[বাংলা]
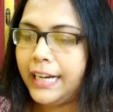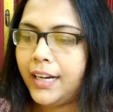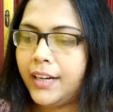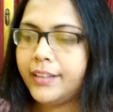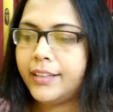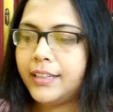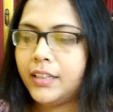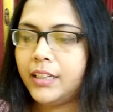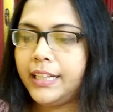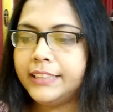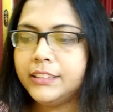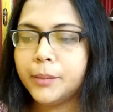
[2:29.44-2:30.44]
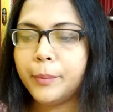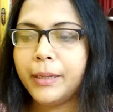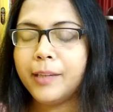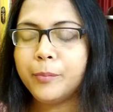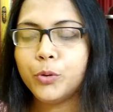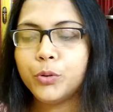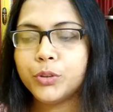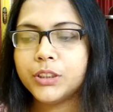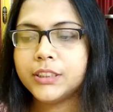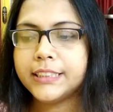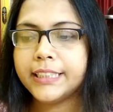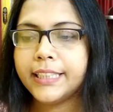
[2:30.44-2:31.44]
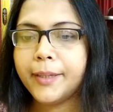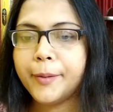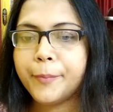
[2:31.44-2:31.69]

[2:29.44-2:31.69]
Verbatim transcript: আর লাঞ্চে বানাবো হচ্ছে